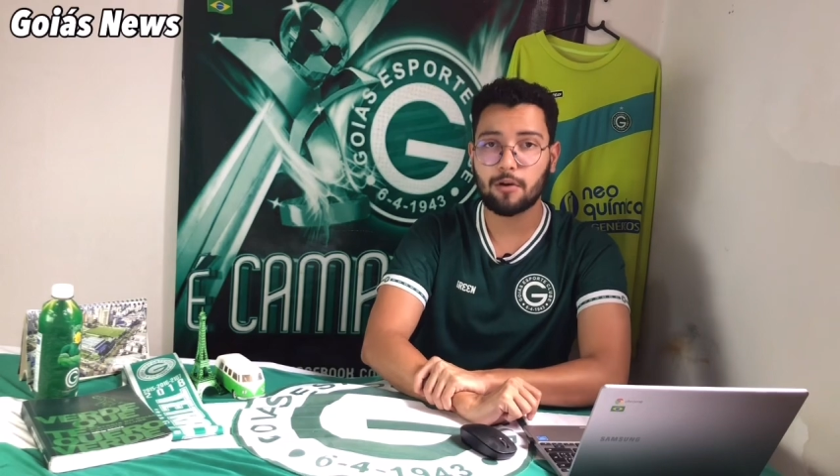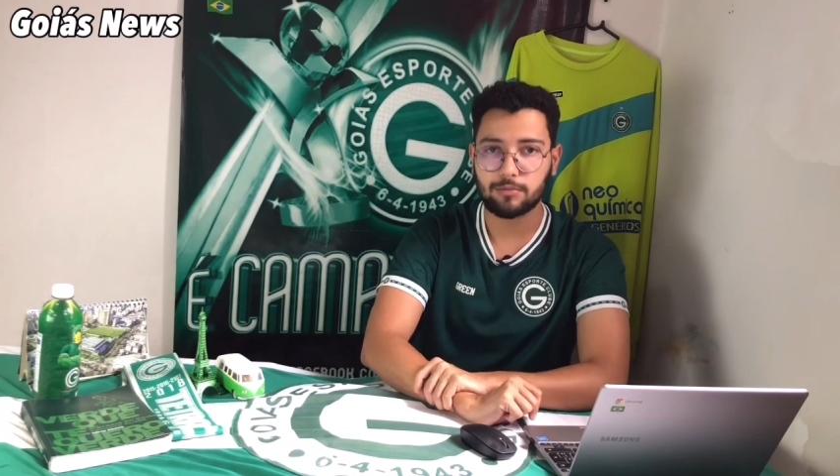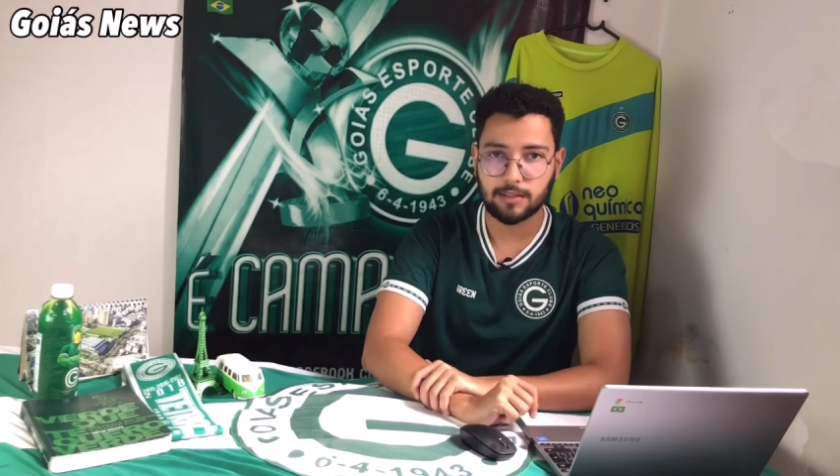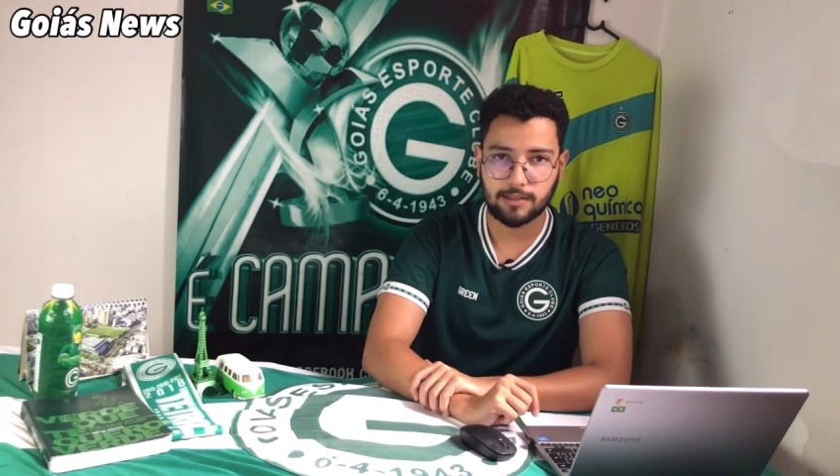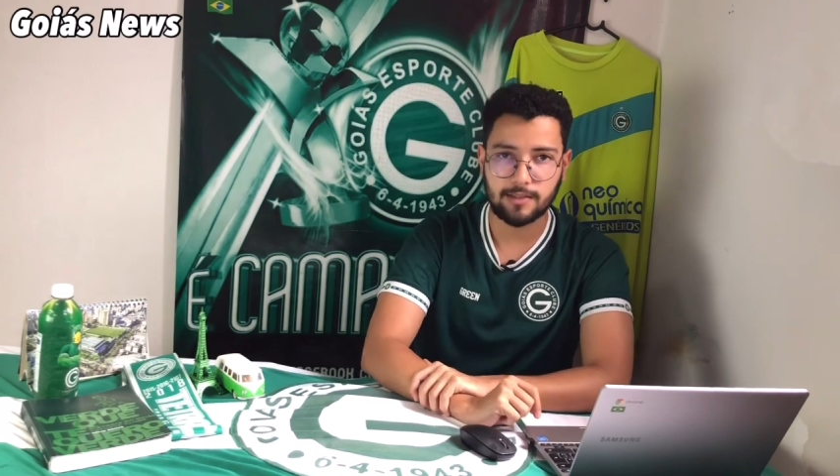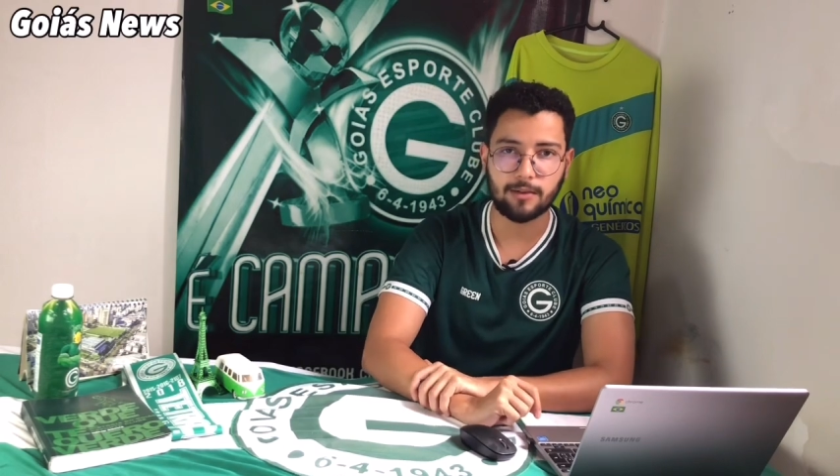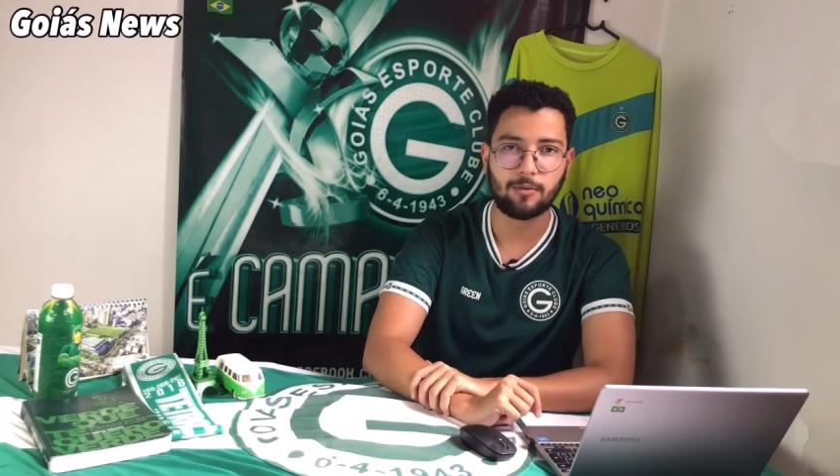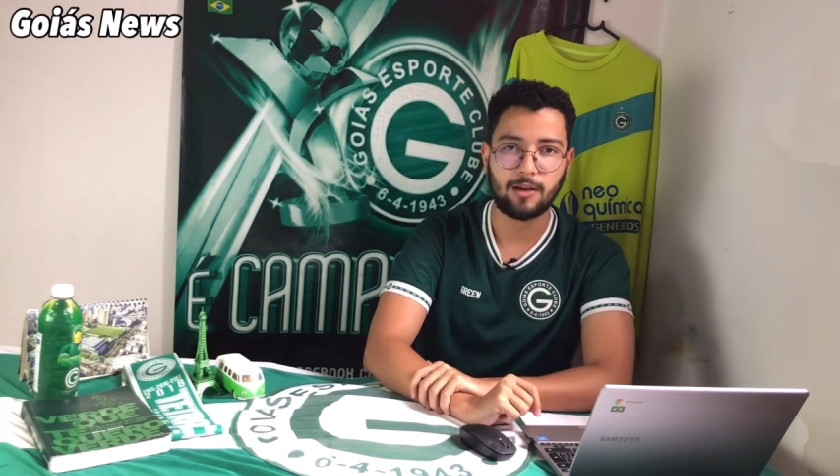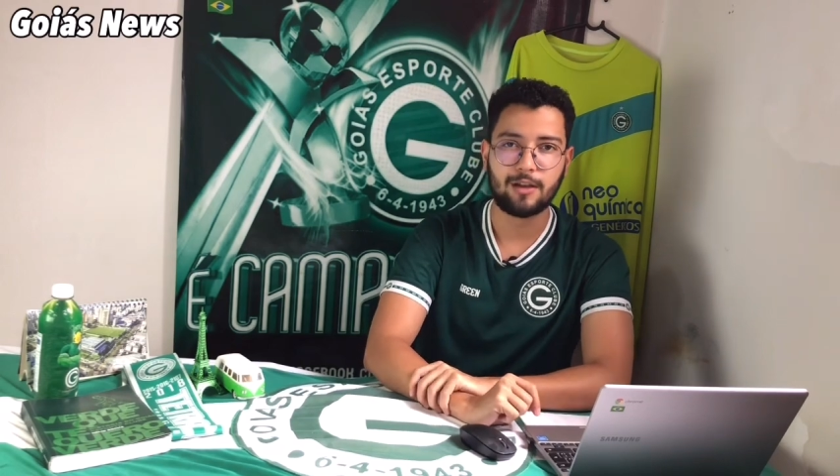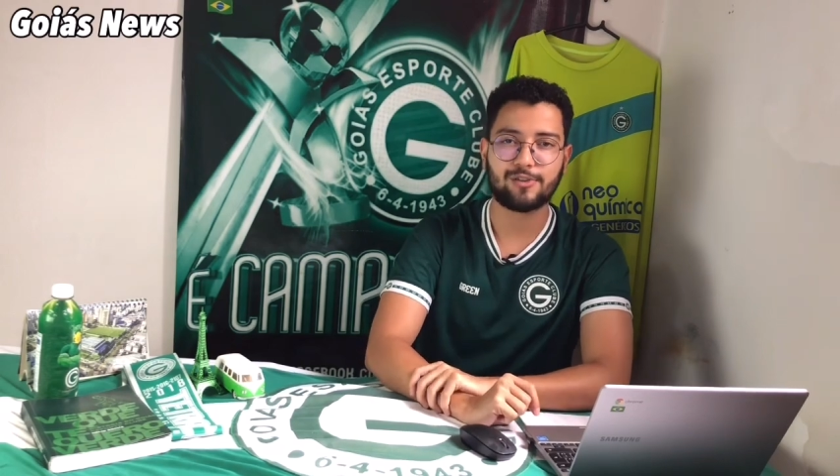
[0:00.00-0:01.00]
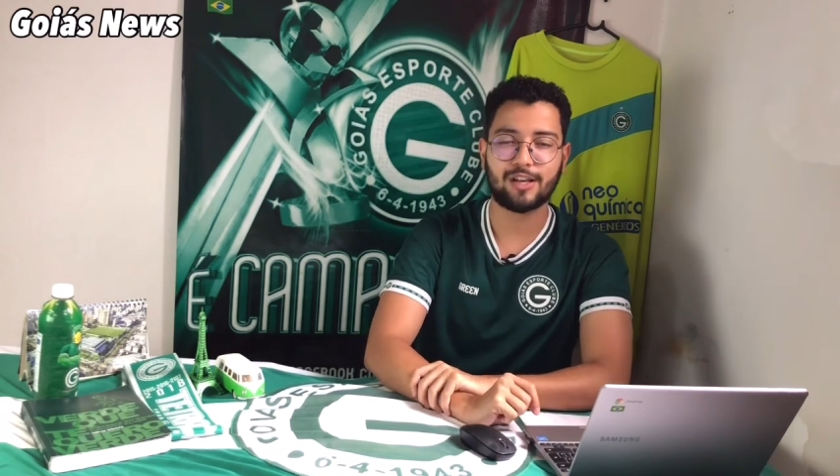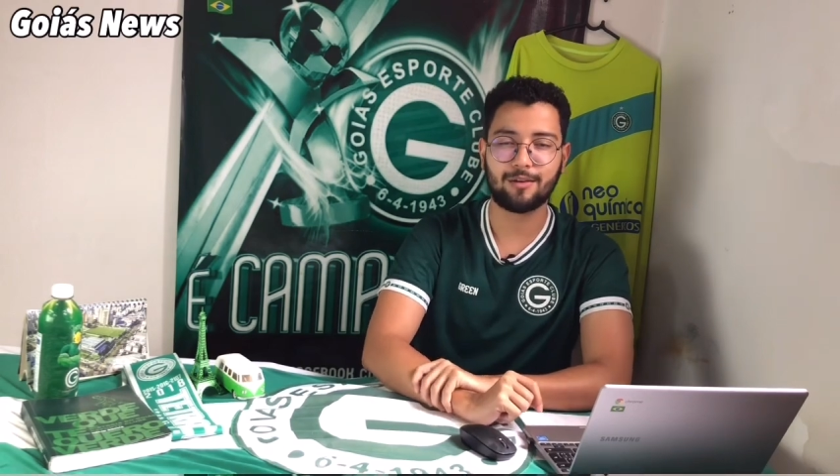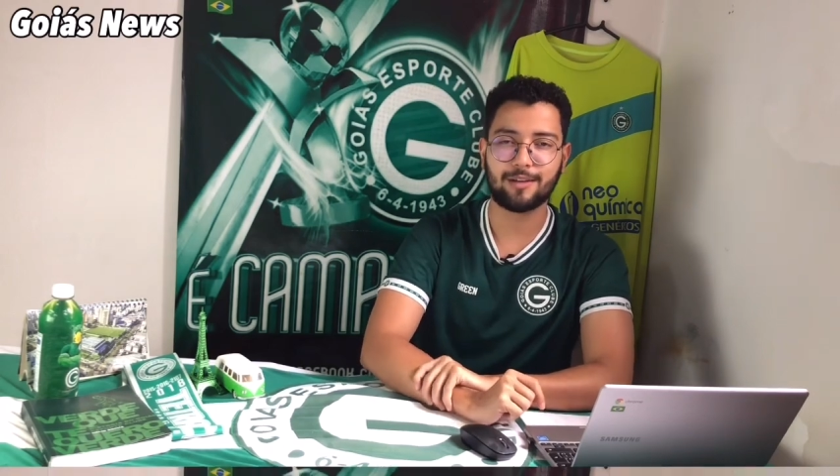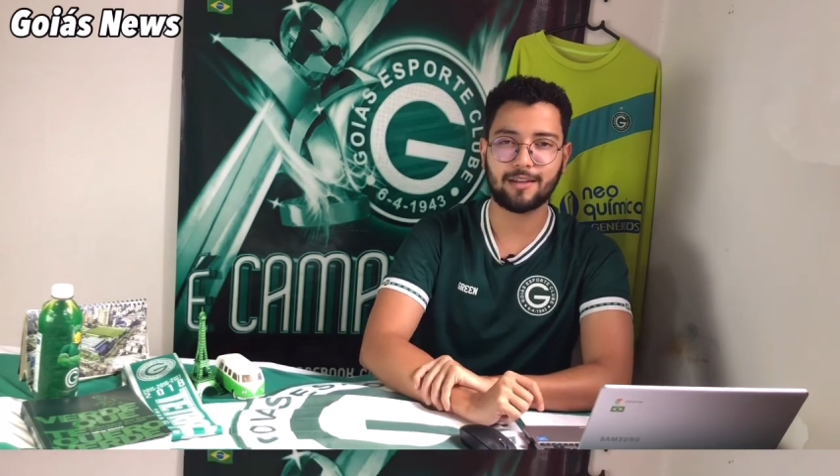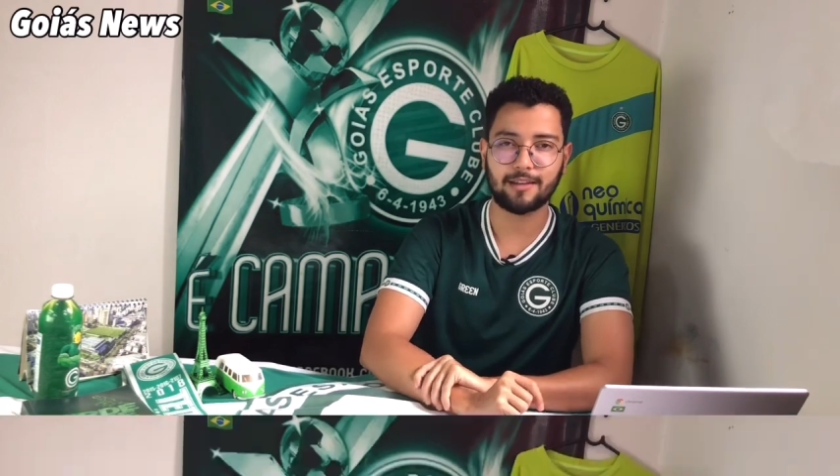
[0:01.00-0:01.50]
contratação
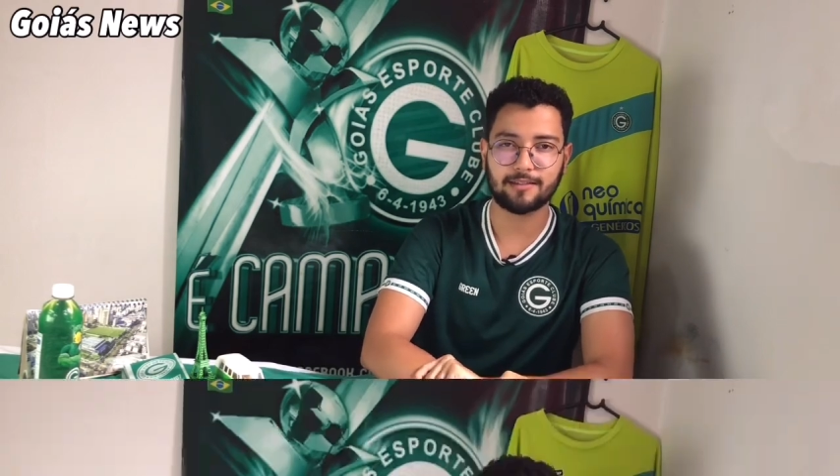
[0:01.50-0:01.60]
chegando aqui na